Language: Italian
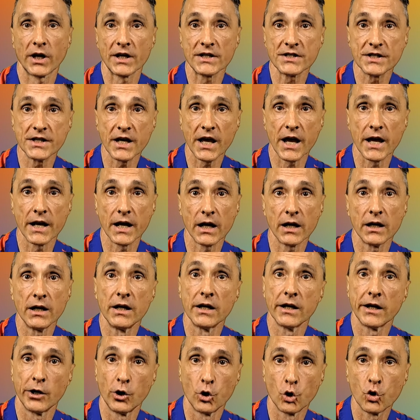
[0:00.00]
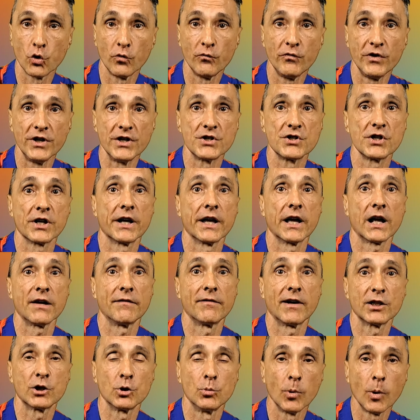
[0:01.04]
alla schiena che lo convince che è
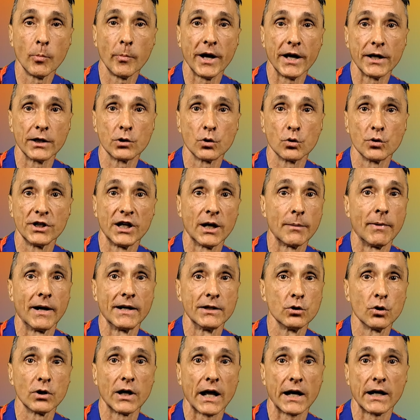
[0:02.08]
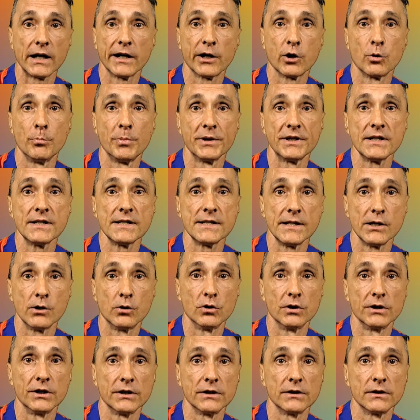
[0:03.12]
arrivato il momento di abbandonare le
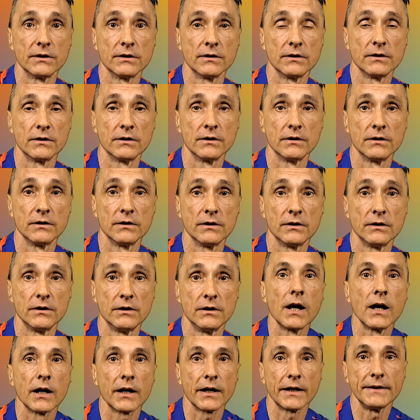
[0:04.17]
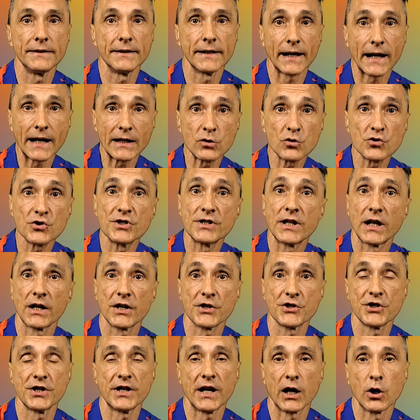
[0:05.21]
competizioni. Ritiratosi dalla
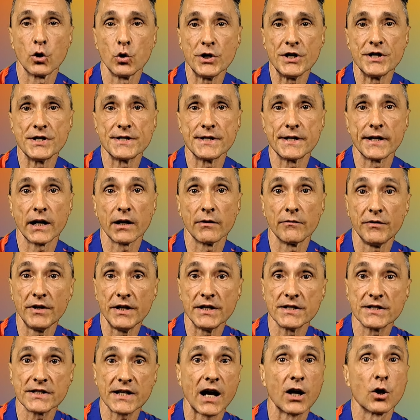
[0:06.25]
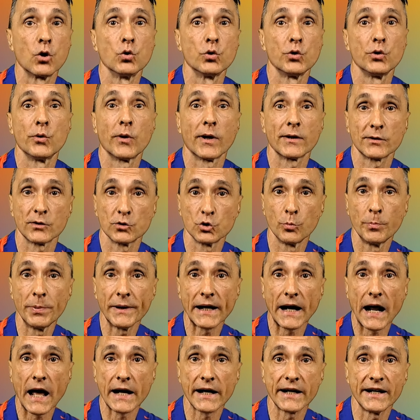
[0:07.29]
scena agonistica, Vince ha continuato ad
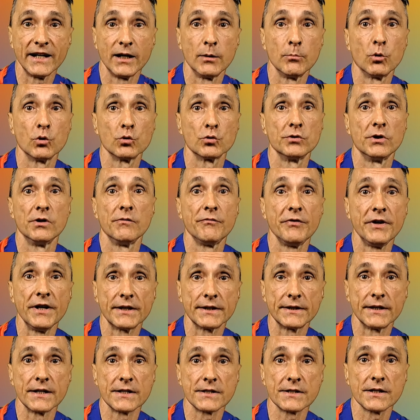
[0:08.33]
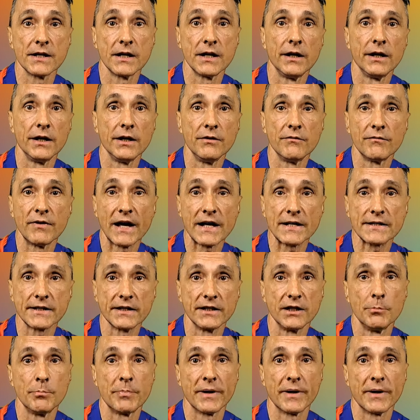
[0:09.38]
operare nel mondo del fitness, in veste di